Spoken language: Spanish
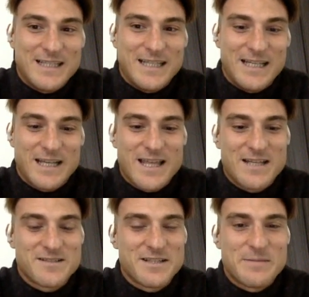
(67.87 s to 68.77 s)
eh,
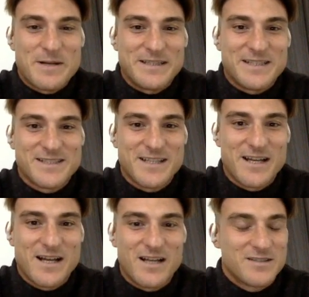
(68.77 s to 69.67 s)
quedan siete partidas de
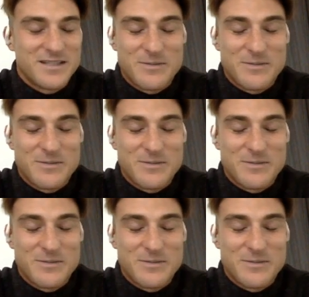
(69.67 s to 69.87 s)
liga,